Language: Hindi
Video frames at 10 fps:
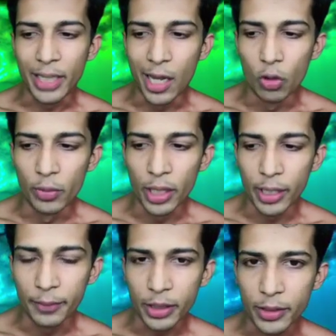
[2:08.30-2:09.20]
क्या उम्र
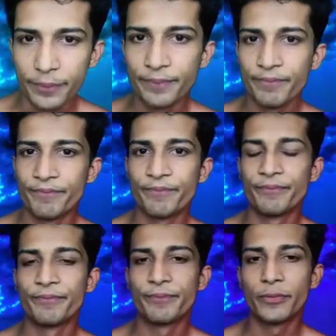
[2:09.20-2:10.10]
है मेरी
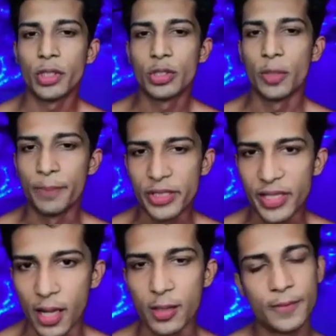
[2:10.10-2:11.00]

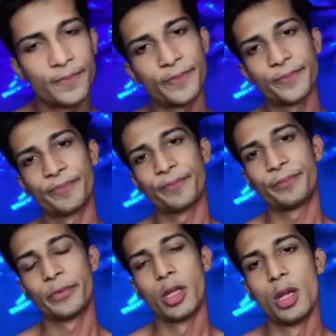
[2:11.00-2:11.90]
छब्बीस साल
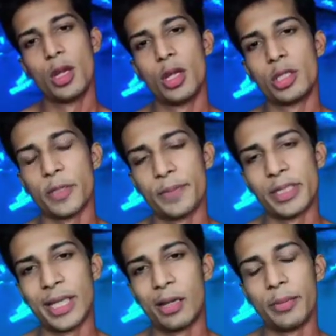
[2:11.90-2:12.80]

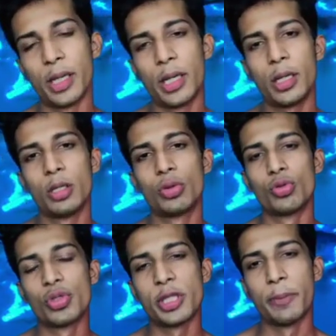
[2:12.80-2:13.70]
छब्बीस साल में
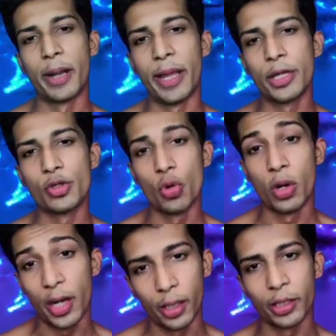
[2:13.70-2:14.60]
तुझसे बड़ा एक शो
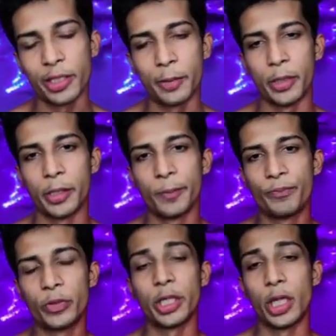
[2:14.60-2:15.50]
खड़ा कर दिया मैंने
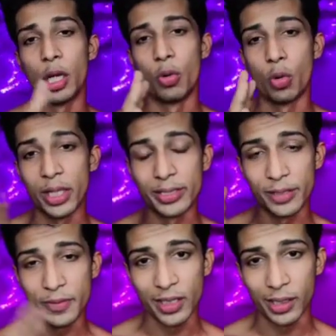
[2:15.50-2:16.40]
तेरी औकात
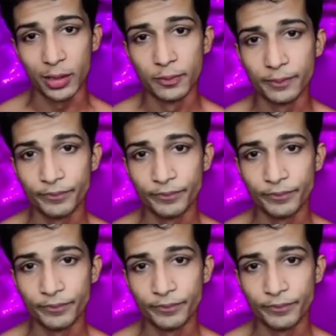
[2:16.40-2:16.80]
से भी ज़्यादा